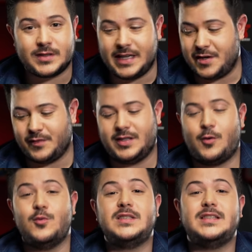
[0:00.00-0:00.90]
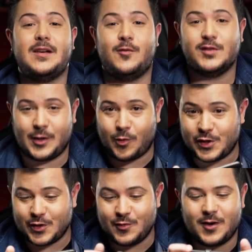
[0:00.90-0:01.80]
seja, você, você
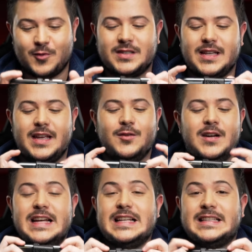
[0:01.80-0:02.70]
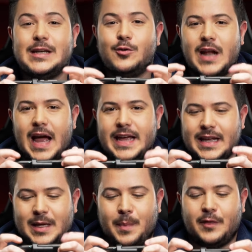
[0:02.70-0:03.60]
continua conseguindo segurar
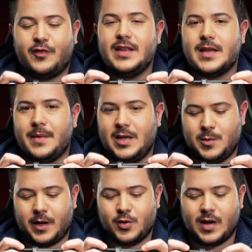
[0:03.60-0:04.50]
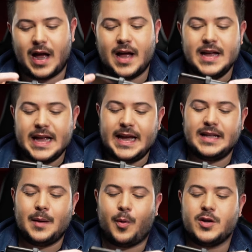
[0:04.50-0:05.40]
ele aqui perfeitamente para jogar e
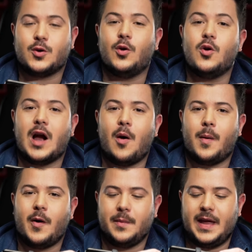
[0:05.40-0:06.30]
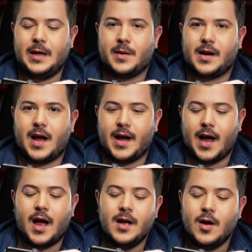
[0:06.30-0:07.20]
ainda pode colocar um power bank para
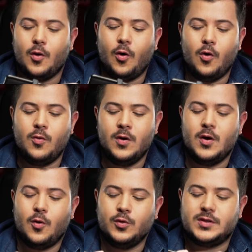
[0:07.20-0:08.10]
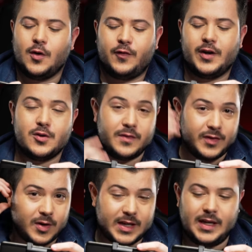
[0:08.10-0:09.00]
carregar ou o seu fone de
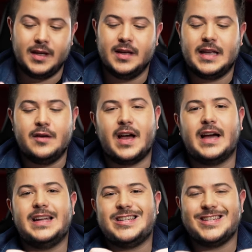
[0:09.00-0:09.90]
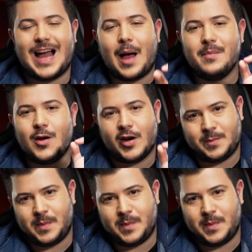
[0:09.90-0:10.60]
ouvido aqui e vai garantir a melhor